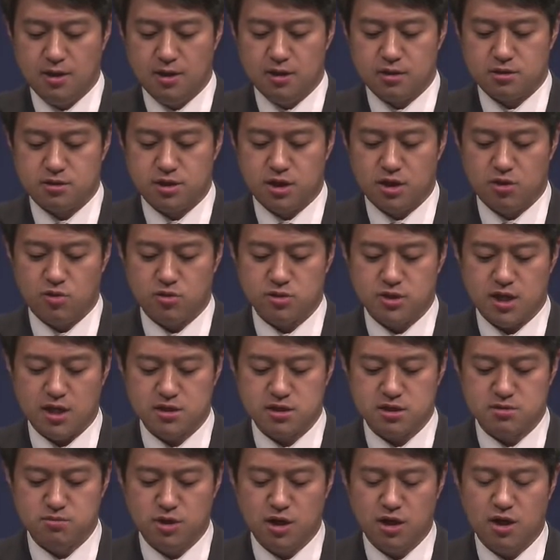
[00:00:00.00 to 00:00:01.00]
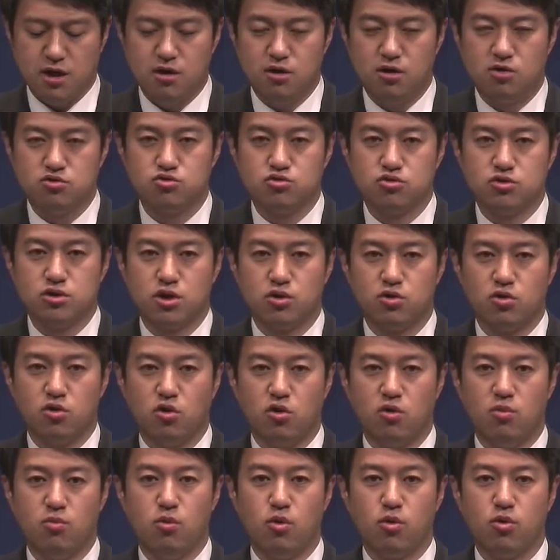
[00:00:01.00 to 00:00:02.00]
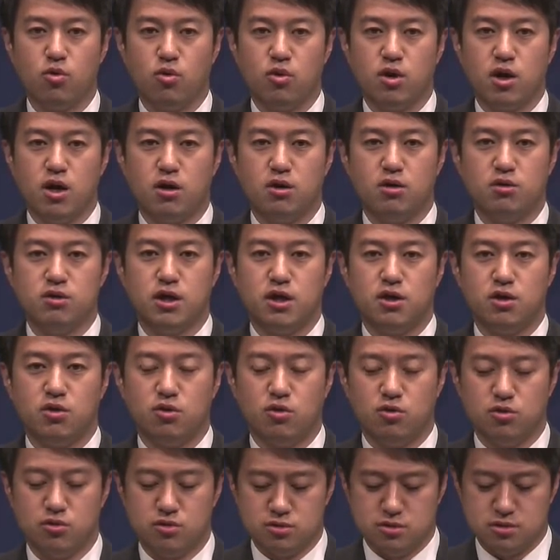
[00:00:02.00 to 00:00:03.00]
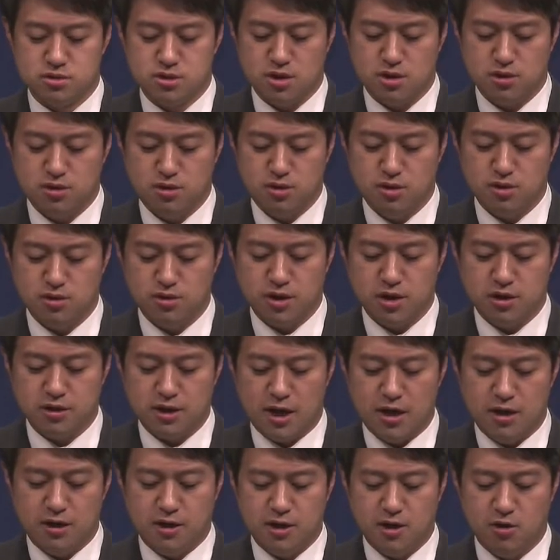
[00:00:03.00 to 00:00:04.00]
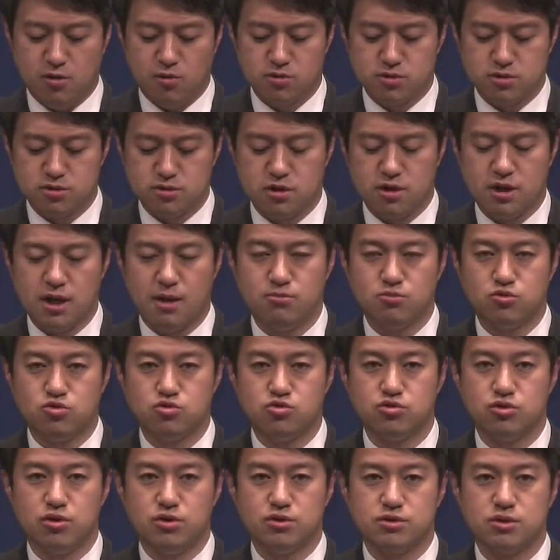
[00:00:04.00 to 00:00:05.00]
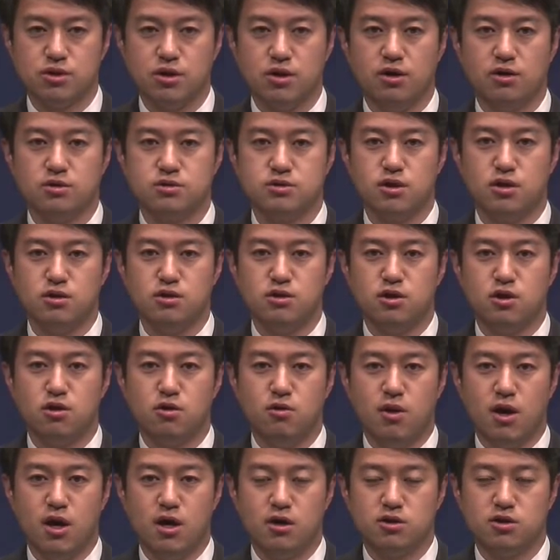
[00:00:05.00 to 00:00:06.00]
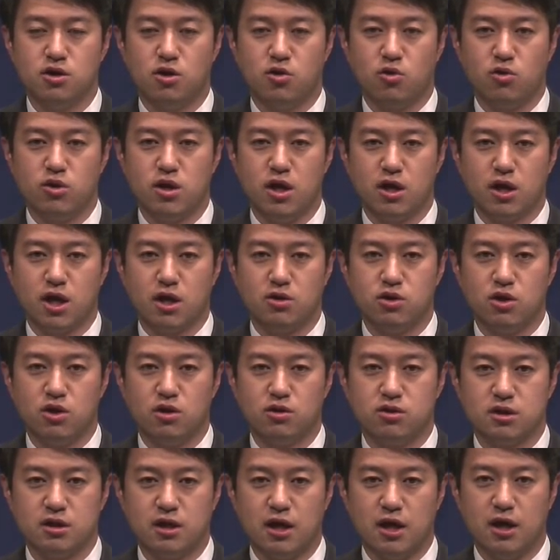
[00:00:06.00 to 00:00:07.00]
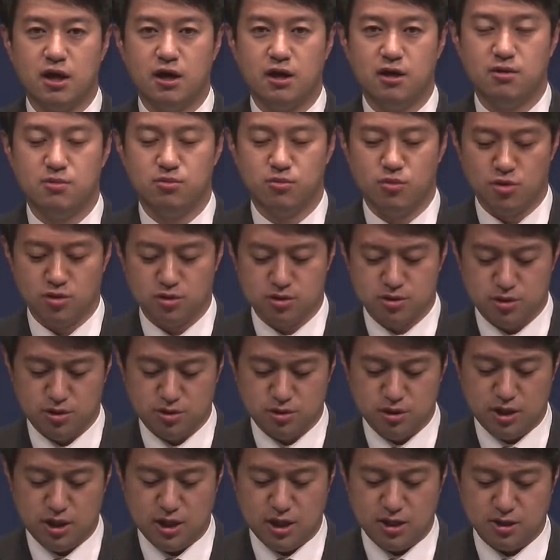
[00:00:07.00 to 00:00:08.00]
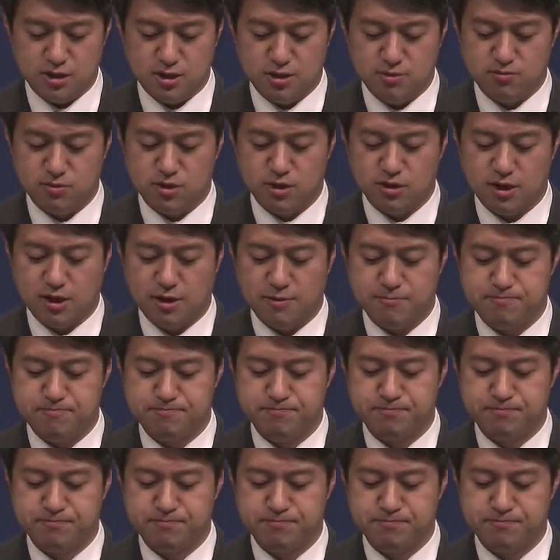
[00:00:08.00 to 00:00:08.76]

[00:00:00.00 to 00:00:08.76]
그리고 사슴이 알려준 대로 목욕하러 내려온 선녀의 날개옷을 감추어서 선녀와 결혼하게 되었다. 뭐 그런 이야기입니다.